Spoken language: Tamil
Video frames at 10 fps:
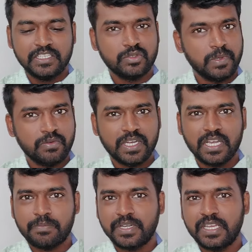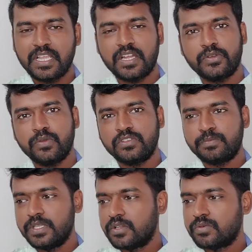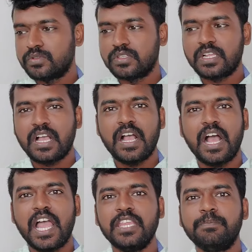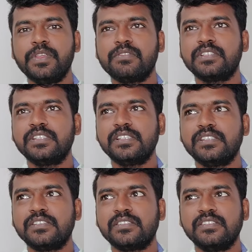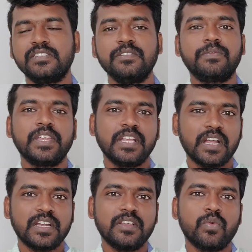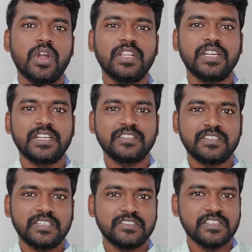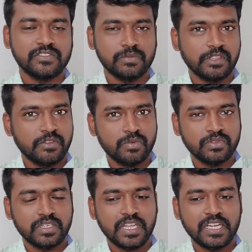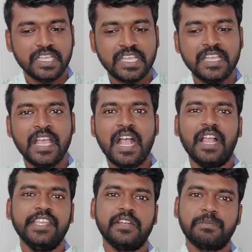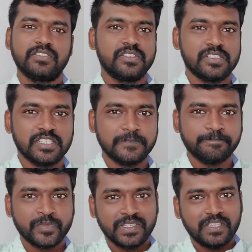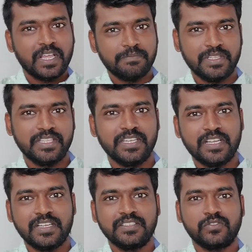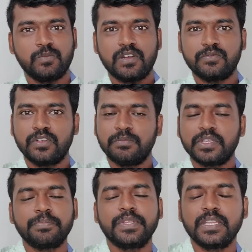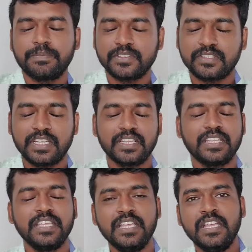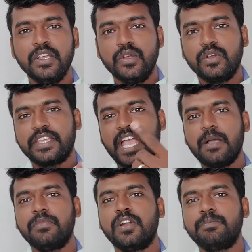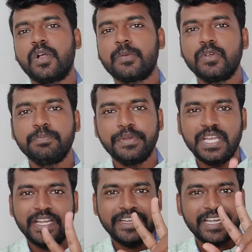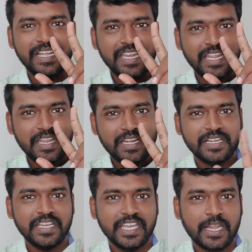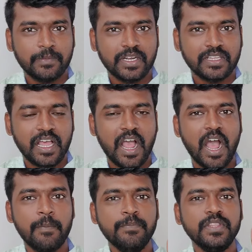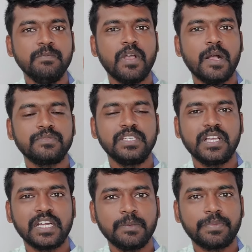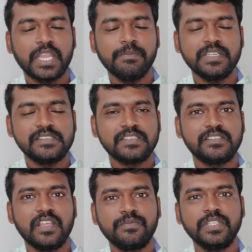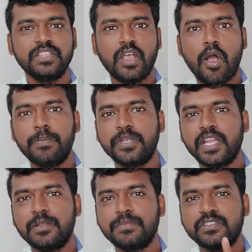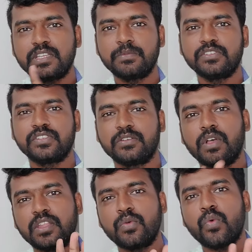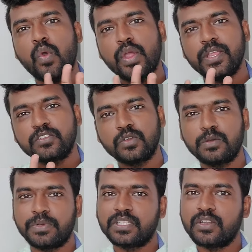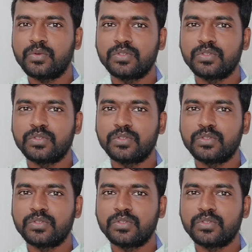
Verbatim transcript: டிஸ்பிளேவும் நல்லா பண்ணியிருக்கான் டியூல் ஸ்பீக்கர் கொடுத்துருக்கான் ஐபி வந்து சிக்ஸ்டி ஃபைவ்க்கான வாட்டர் அண்ட் டஸ்ட் வந்து கொடுத்துருக்கானுங்க ஐஆர் பேஸ்டர் இருக்குது இதெல்லாம் பார்த்திங்கன்னா இந்த ஸ்மார்ட் ஃபோனுக்கு மிகப்பெரிய ப்ளஸ்ஸாக இருக்குது கேமரான்னு பார்க்கும்போது பின்னாடி ரெண்டே ரெண்டு கேமரா தான் ஐம்பது மாப்சலுக்கான பிரைமரி சென்சார் வித் ஆப்டிக்கல் இமேஜ் ஸ்டெபிலைசேஷன் அதாவது ஓஎஸோட பார்த்திங்கன்னா